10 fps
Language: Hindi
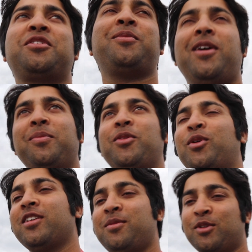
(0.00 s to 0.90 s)
उसके बाद मैं
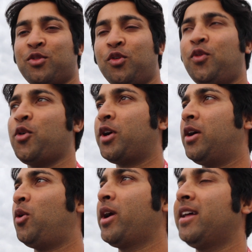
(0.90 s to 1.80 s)
थोड़ा सा मसरूफ़ हो,
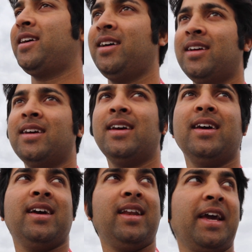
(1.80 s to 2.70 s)
हो गया था
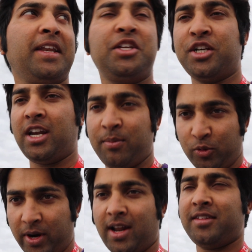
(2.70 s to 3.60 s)
लेकिन इन अब
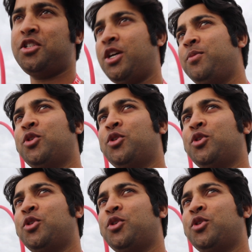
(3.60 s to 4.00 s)
दोबारा से जिम